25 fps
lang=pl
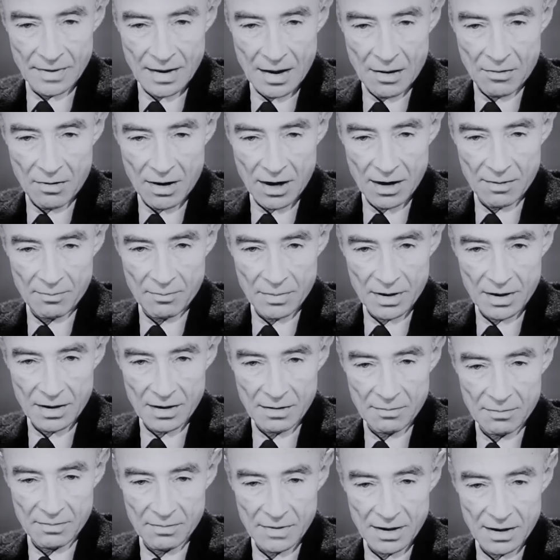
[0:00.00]
Now I am
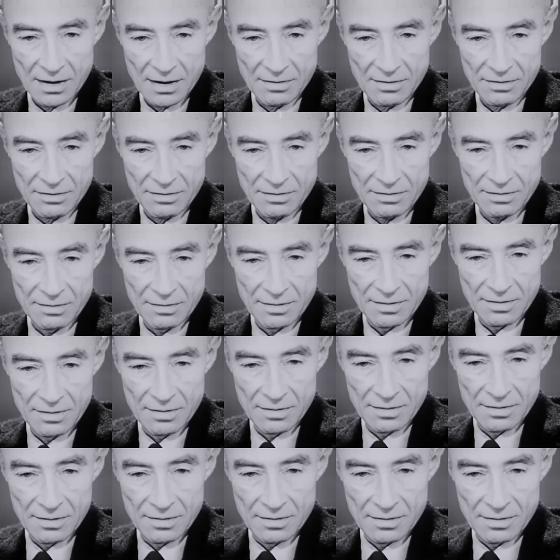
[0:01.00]
become death,
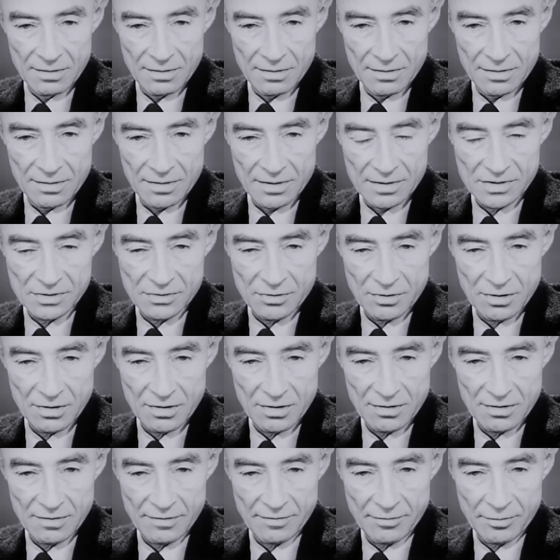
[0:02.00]
the
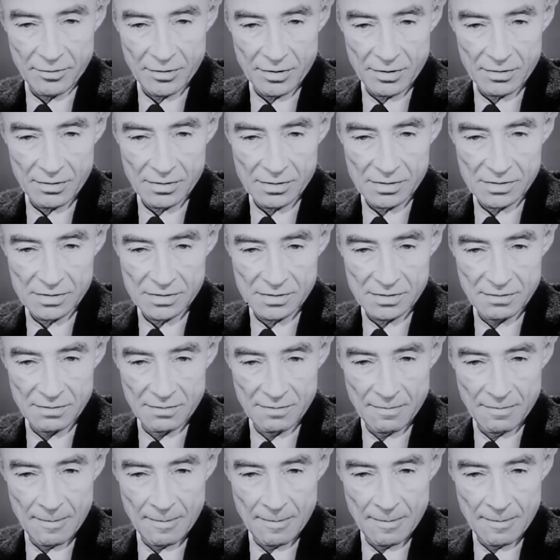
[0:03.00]
destroyer of worlds.